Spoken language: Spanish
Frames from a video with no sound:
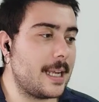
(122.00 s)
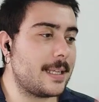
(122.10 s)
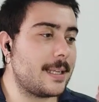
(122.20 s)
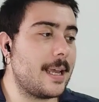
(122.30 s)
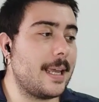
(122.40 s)

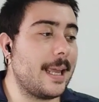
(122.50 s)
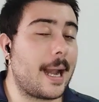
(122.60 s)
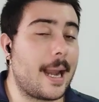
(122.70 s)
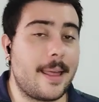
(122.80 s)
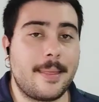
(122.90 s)
ese
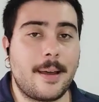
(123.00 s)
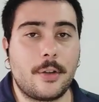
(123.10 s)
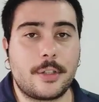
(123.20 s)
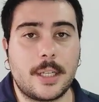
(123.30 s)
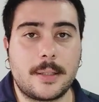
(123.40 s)
Irlanda
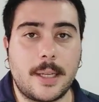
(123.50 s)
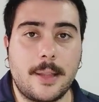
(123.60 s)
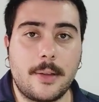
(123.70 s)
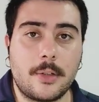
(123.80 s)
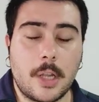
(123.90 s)

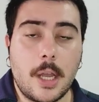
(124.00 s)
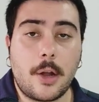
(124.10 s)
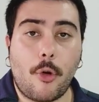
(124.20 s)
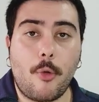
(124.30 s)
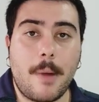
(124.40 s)
82,
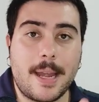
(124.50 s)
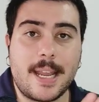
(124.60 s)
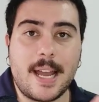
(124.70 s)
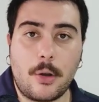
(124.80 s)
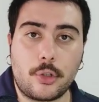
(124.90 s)

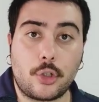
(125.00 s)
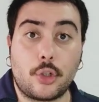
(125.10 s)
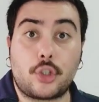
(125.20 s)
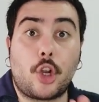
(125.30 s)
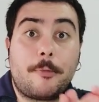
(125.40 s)
Rumanía
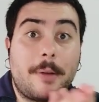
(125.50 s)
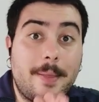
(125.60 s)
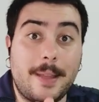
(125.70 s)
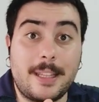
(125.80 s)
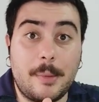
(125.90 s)
8.
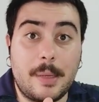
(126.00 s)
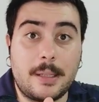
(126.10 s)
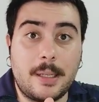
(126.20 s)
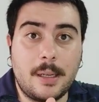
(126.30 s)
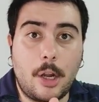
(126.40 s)

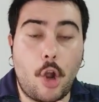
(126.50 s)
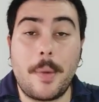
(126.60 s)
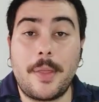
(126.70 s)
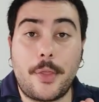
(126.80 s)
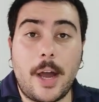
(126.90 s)
Sorprendentemente
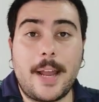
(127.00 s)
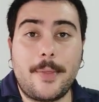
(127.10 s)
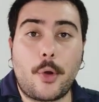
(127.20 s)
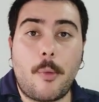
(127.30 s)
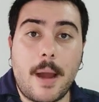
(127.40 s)
comenzó
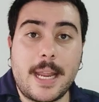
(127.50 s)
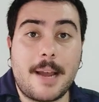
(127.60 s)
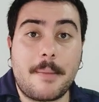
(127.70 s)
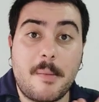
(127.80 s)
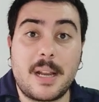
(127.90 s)
ganando
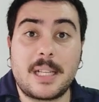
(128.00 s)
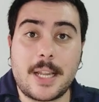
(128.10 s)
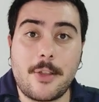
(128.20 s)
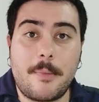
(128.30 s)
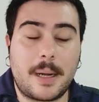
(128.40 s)
Rumanía, el primer
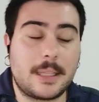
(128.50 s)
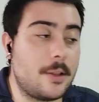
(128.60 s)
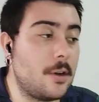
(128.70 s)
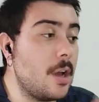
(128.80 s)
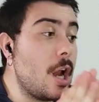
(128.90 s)
ensayo del
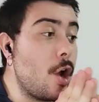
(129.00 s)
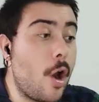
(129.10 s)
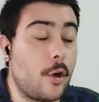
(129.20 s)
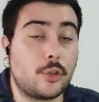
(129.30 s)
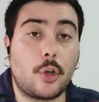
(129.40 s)
partido
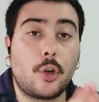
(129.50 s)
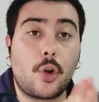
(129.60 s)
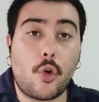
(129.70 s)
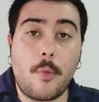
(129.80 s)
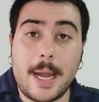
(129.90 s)
lo anotó
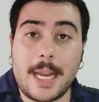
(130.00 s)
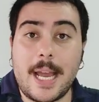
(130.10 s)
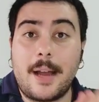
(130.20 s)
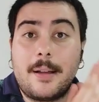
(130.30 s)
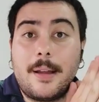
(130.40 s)

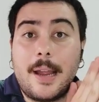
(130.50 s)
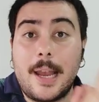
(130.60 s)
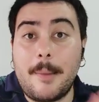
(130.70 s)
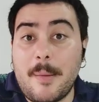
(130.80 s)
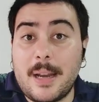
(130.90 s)
Rumanía,
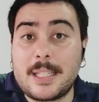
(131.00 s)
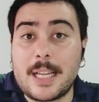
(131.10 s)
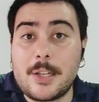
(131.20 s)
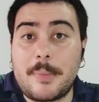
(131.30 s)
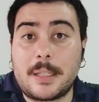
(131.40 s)
el primer
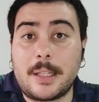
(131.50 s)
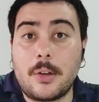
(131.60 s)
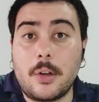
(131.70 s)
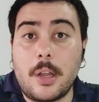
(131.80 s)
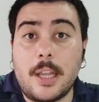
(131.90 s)
ensayo del
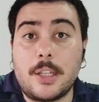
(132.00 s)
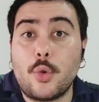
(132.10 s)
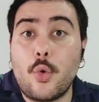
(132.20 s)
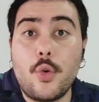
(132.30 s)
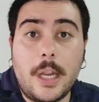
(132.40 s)
partido y
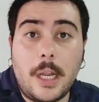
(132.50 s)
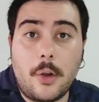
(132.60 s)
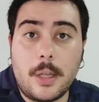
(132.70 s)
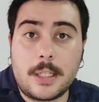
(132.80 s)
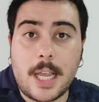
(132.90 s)
su
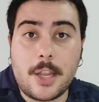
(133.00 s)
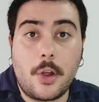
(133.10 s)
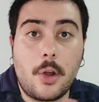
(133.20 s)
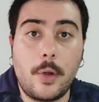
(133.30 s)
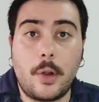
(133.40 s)
único
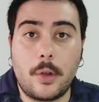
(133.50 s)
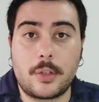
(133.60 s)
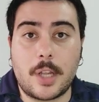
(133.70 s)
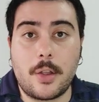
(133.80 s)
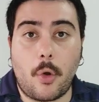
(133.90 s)
ensayo, el único
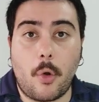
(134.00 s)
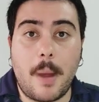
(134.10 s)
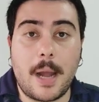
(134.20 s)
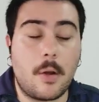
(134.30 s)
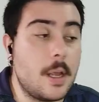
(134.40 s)
ensayo
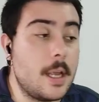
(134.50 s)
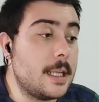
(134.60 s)
rumano.